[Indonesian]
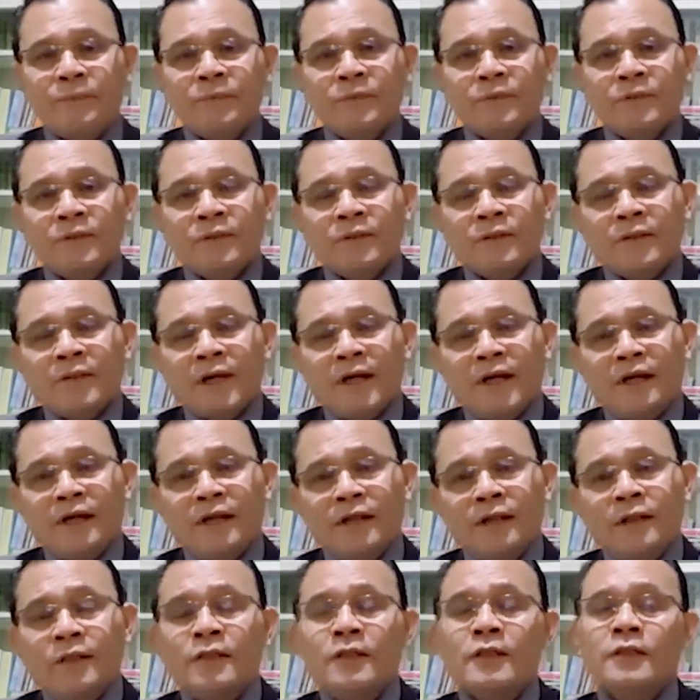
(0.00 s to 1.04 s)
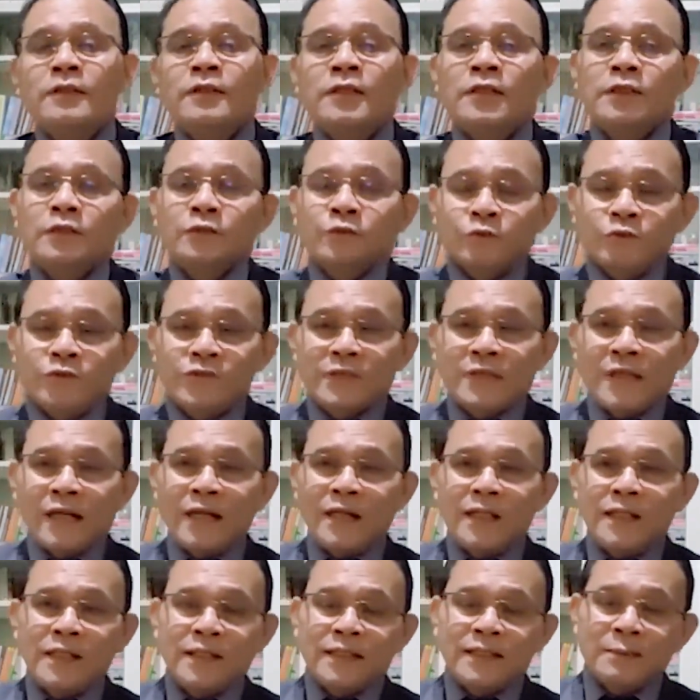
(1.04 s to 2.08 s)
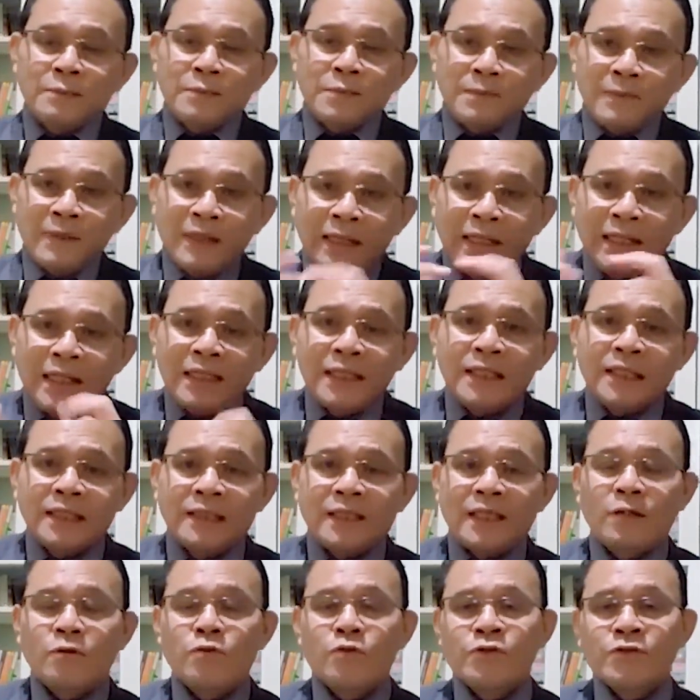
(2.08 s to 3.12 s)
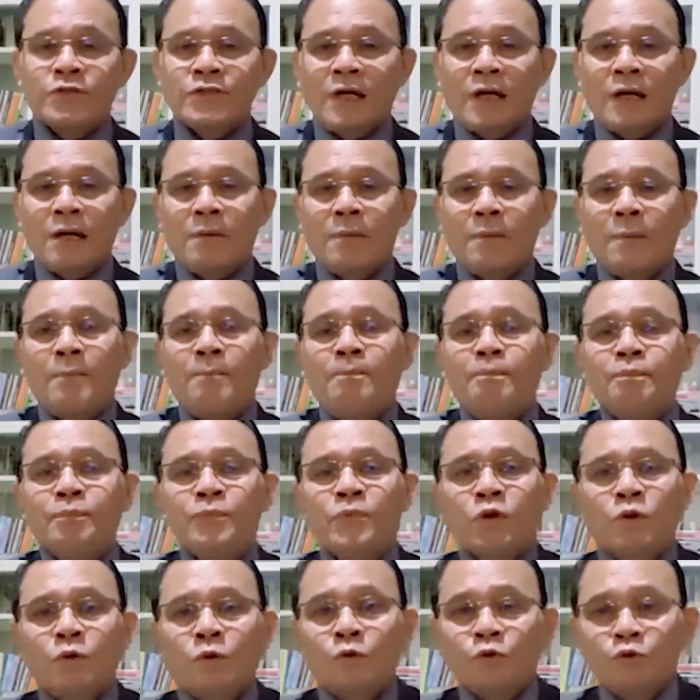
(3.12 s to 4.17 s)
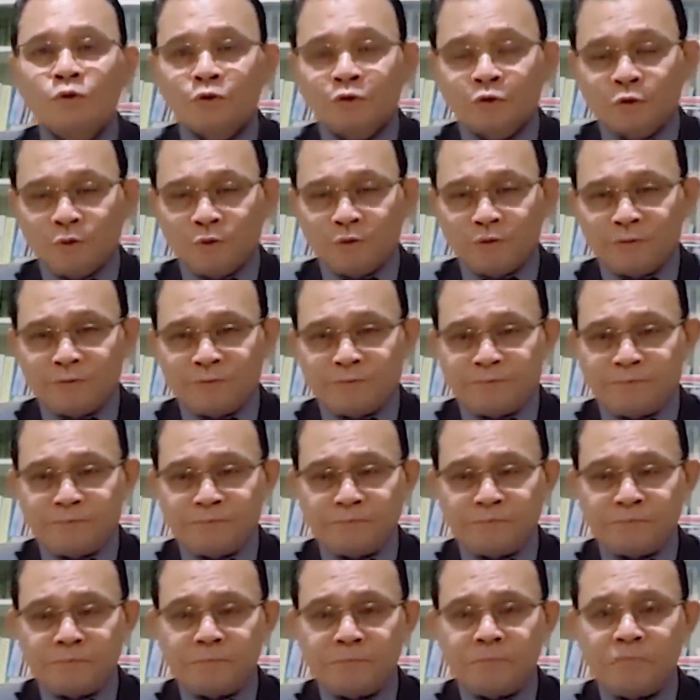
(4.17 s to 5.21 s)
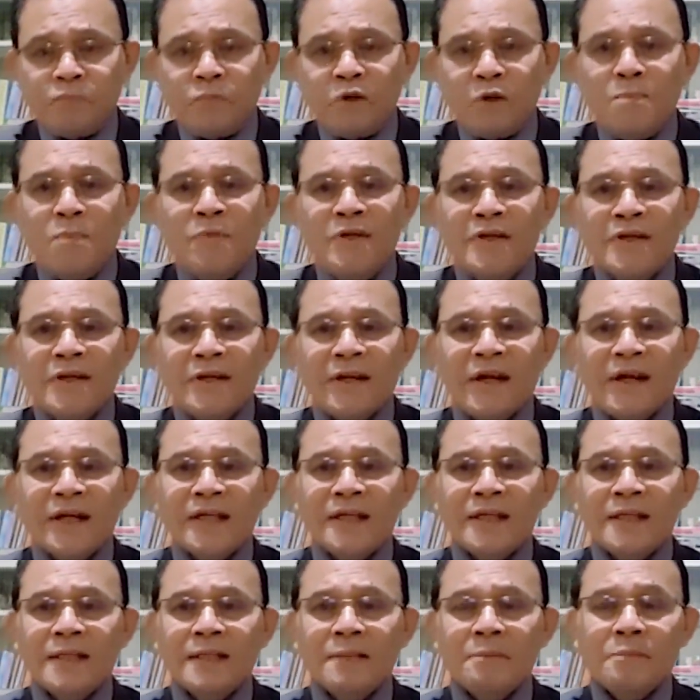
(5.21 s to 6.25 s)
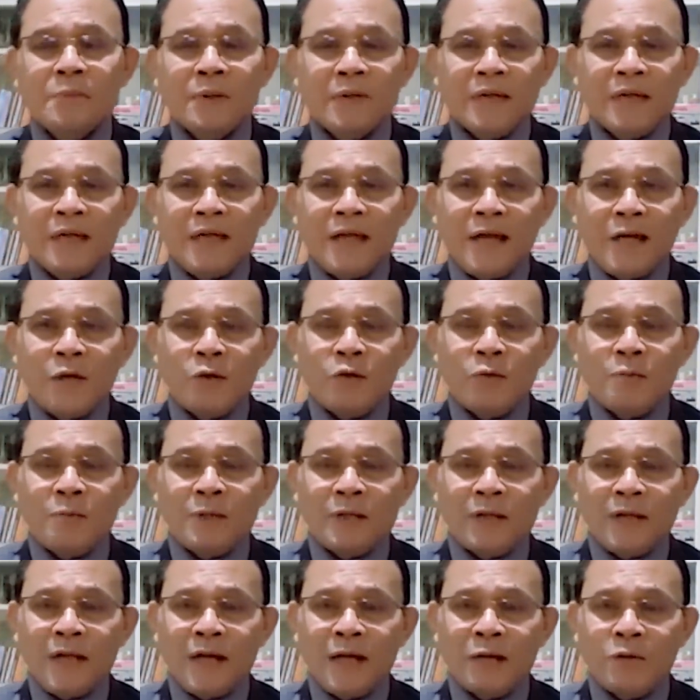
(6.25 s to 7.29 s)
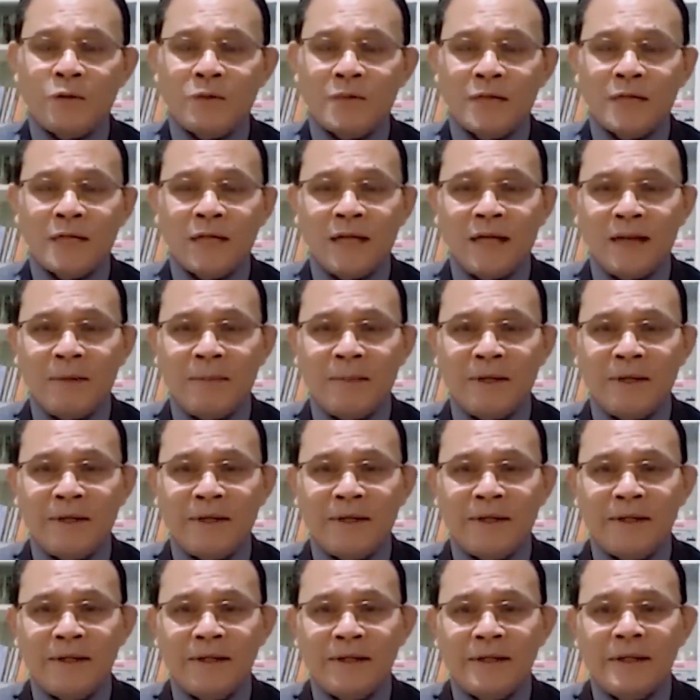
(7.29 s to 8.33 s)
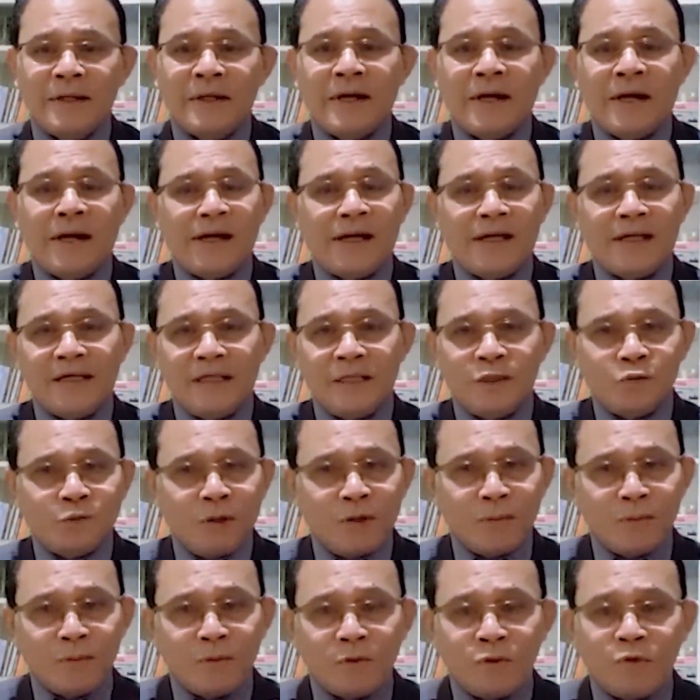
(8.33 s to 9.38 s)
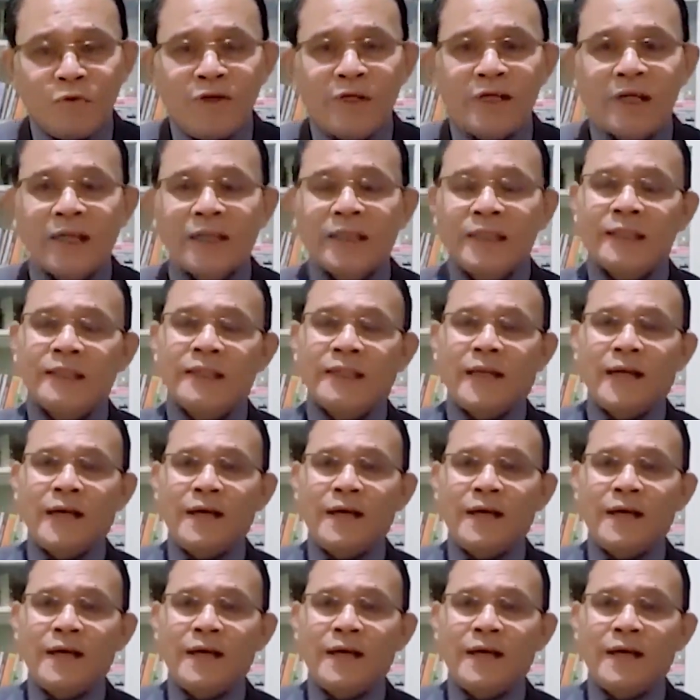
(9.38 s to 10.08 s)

dan tentu sekali kita memiliki tanggung jawab untuk menerangi perilaku-perilaku kegelapan. Hari ini Tuhan mengundang kita